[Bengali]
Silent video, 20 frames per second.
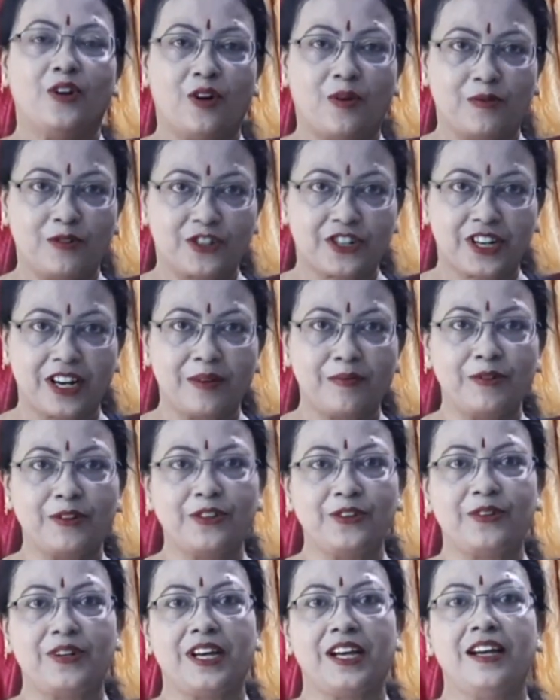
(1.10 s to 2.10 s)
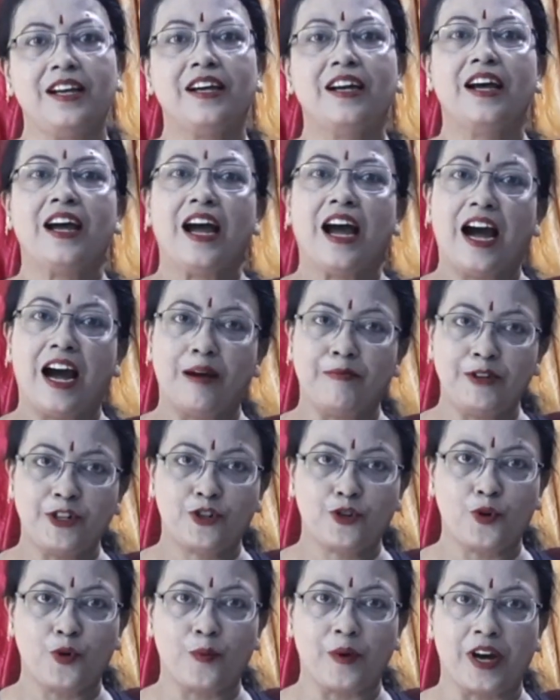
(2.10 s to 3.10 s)
নমস্কার বন্ধুরা আমি
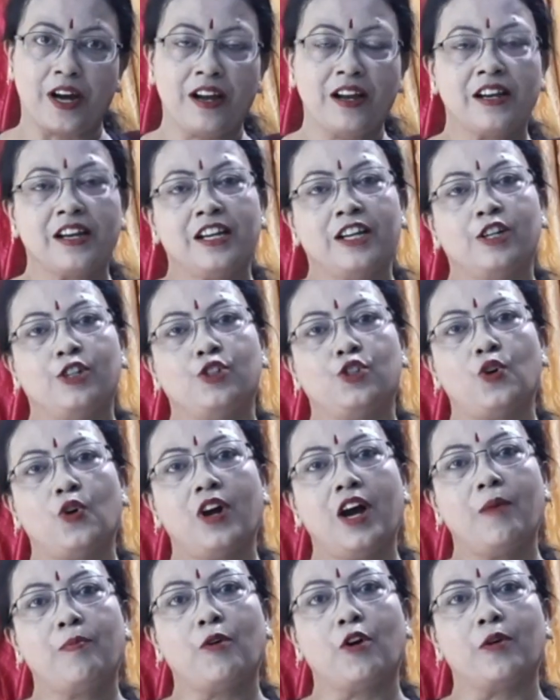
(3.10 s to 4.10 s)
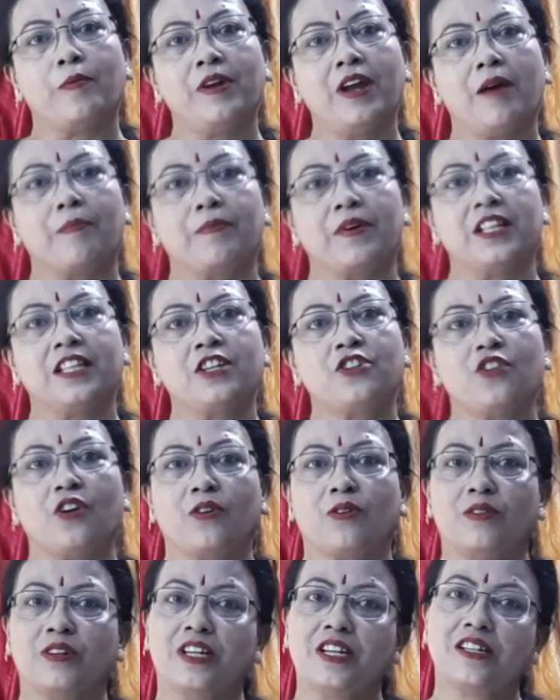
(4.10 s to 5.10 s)
সোমা যোগা পর্বে আপনাদের
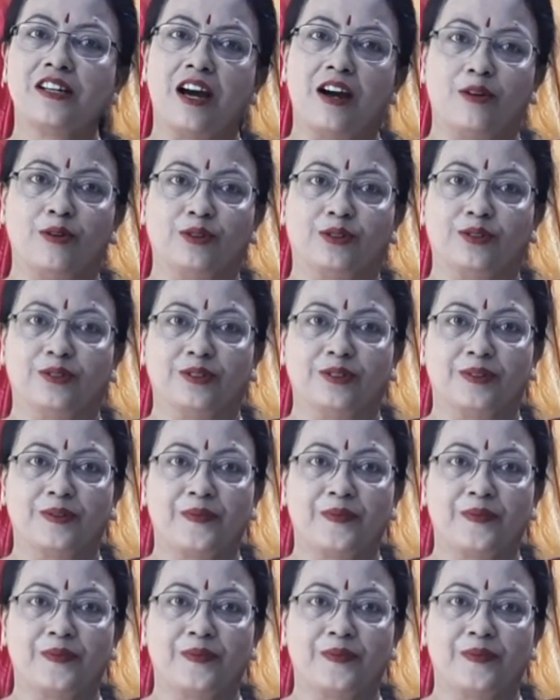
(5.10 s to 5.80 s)
সকলকে স্বাগত